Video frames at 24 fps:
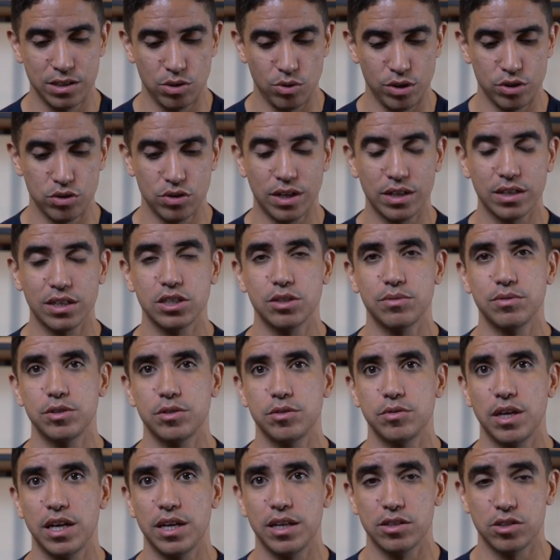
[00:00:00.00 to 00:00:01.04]
Esse é o resultado que a
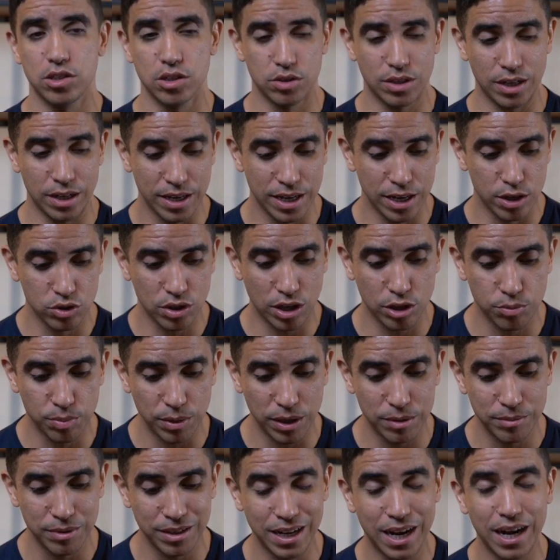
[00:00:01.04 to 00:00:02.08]
gente chama de resultado
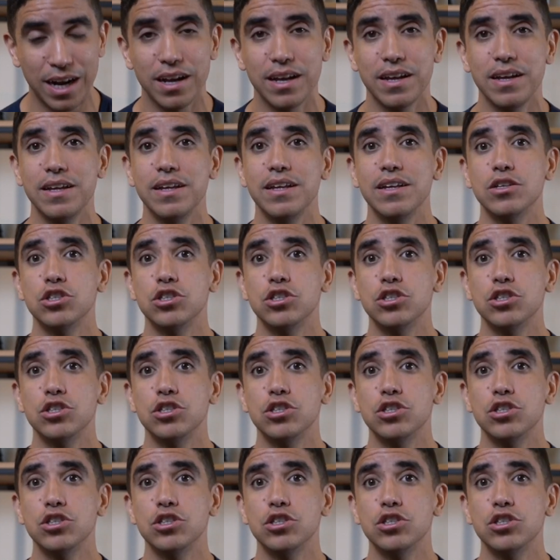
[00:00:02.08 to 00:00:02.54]
preliminar.